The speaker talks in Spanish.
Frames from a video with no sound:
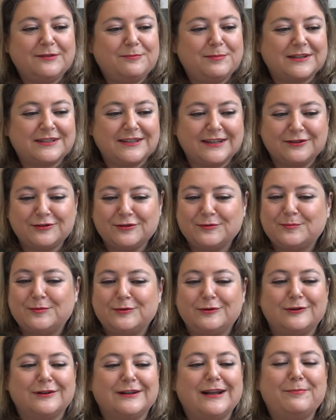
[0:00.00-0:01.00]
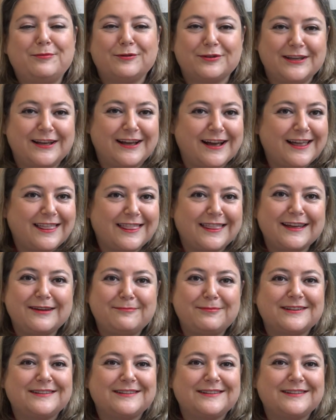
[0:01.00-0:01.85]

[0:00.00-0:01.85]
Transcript: paseando por la porticada,